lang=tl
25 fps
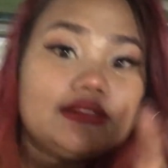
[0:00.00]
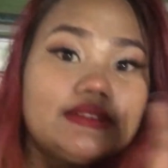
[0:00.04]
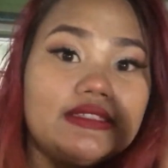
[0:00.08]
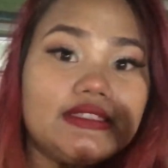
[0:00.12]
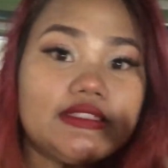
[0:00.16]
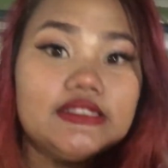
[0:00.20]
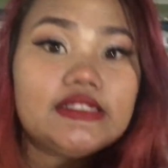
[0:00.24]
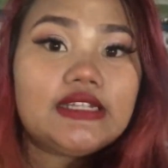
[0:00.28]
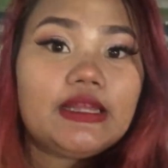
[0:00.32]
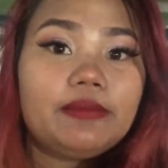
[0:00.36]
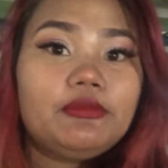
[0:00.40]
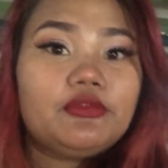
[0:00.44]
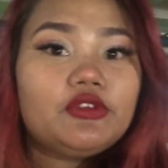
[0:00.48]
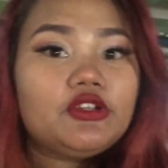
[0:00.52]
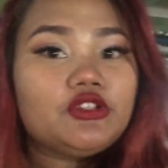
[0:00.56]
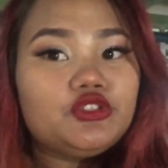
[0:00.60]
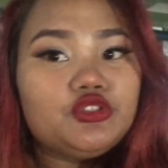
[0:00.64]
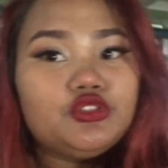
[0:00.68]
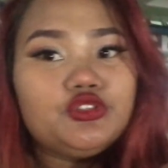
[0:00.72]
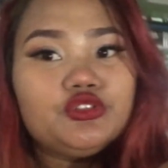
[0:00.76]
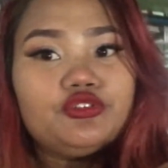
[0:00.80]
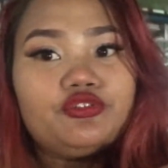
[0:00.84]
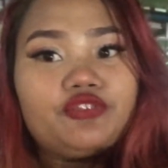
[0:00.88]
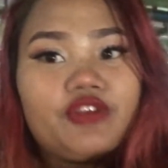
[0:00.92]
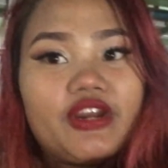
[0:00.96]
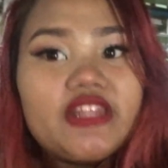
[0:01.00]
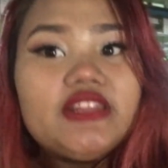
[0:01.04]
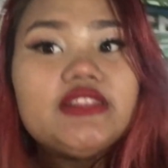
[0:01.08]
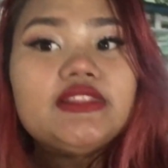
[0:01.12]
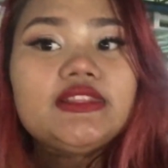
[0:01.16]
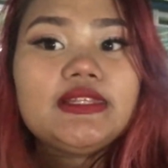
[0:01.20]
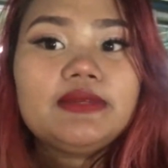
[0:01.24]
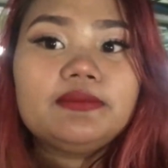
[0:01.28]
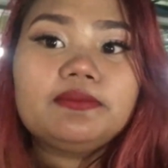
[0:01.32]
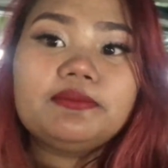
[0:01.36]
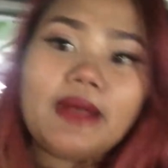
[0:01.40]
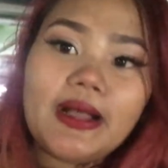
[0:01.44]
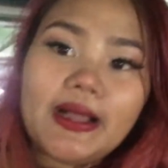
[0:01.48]
Tinigilami ko doon yung friend
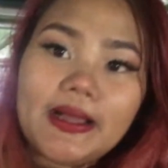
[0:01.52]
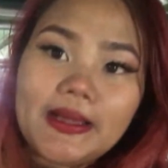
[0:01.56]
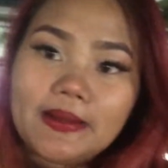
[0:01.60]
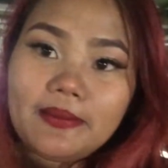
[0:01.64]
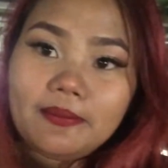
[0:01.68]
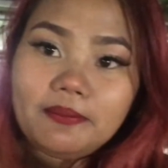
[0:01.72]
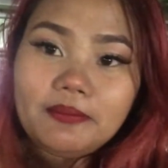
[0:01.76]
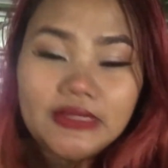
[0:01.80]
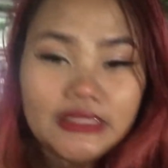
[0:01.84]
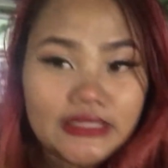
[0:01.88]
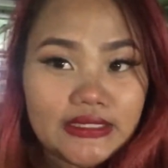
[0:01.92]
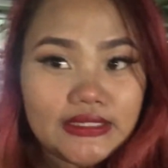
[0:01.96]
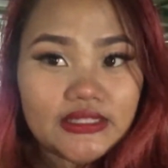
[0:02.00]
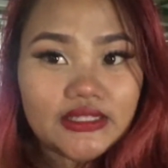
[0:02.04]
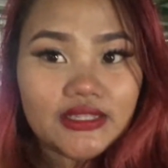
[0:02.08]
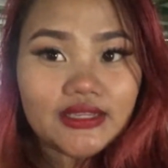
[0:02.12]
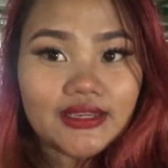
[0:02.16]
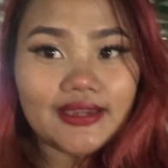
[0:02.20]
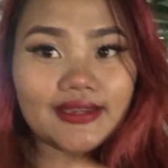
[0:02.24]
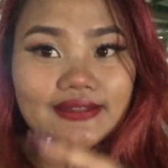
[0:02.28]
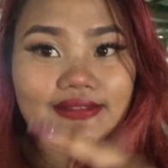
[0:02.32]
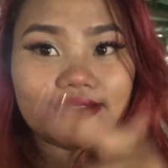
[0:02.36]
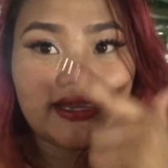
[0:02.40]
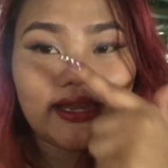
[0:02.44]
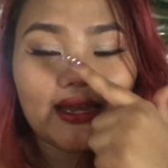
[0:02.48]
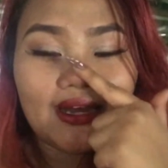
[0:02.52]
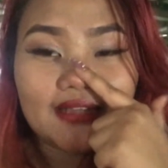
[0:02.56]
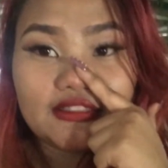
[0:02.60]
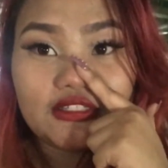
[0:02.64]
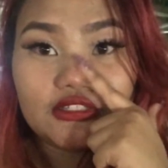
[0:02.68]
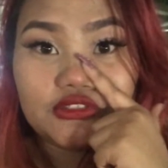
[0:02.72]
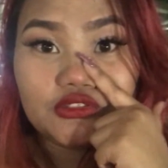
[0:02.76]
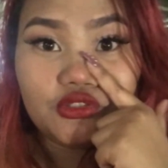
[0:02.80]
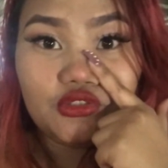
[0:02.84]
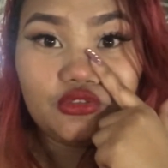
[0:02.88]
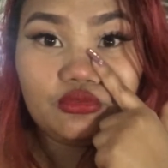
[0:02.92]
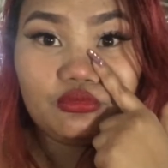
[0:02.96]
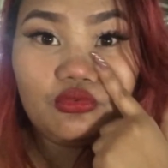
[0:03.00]
ni mami. Eh, nakikita
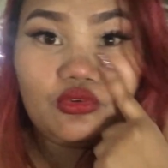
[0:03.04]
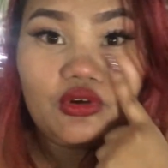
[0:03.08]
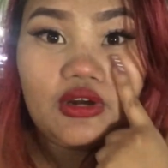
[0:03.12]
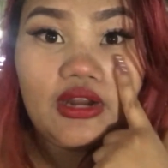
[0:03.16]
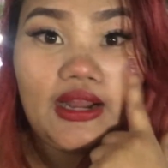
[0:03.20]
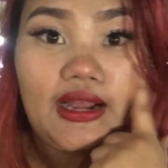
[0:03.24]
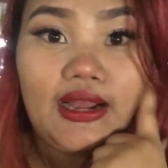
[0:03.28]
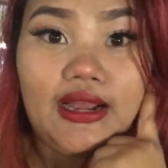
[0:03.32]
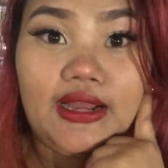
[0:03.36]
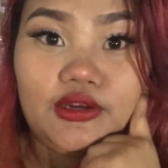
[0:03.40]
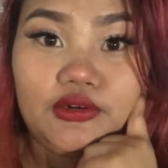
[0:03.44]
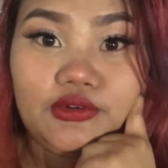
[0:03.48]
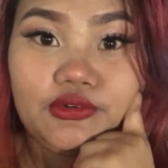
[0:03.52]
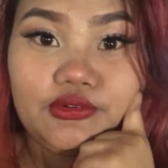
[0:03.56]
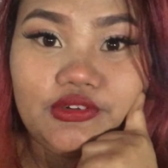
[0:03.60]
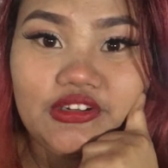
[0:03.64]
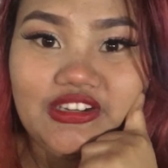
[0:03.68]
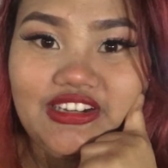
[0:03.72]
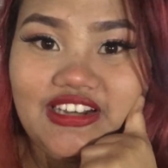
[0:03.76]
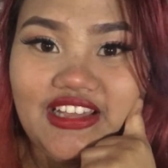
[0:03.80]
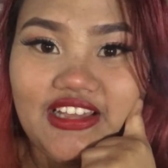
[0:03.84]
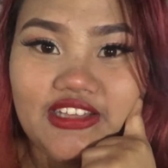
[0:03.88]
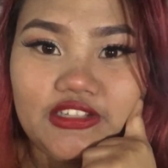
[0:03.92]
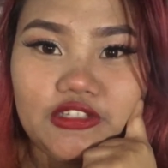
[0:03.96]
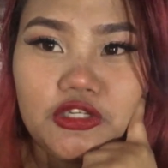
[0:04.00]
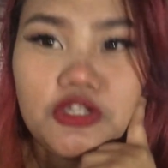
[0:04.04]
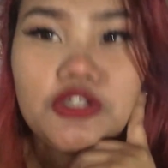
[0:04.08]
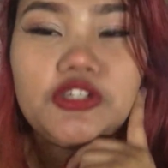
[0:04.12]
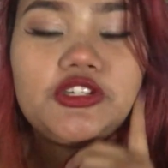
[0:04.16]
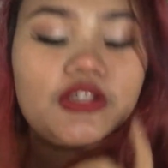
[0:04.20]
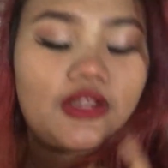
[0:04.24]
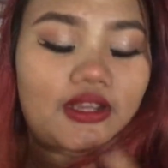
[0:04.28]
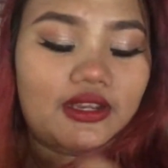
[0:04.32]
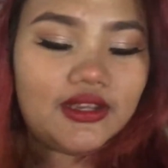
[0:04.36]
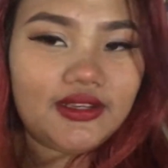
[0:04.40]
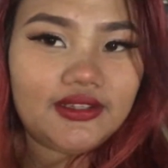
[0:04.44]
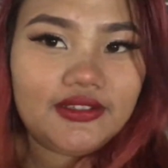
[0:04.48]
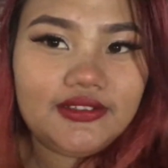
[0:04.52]
niyo yung mukha ko. Wala na
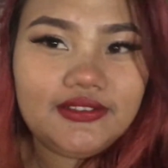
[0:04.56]
siya.